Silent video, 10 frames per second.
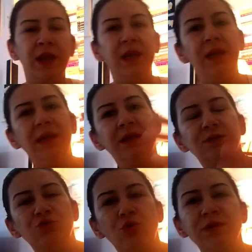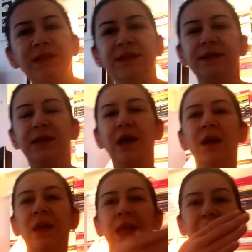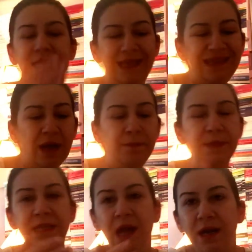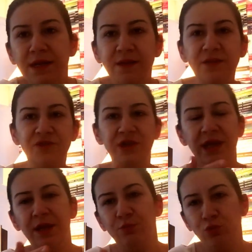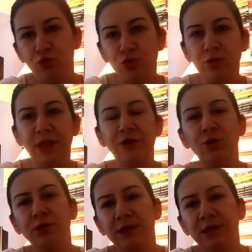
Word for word: e, sonrasında kitap ilerledikçe bütünleniyor,